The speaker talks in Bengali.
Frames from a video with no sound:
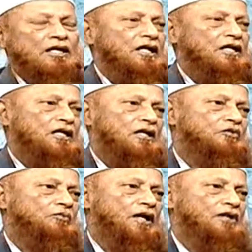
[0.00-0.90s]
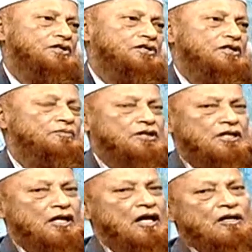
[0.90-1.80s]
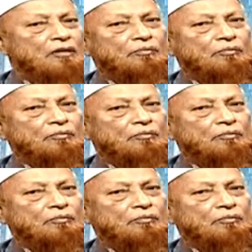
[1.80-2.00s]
থেকে এটা খুব ভালো সিস্টেম যেটা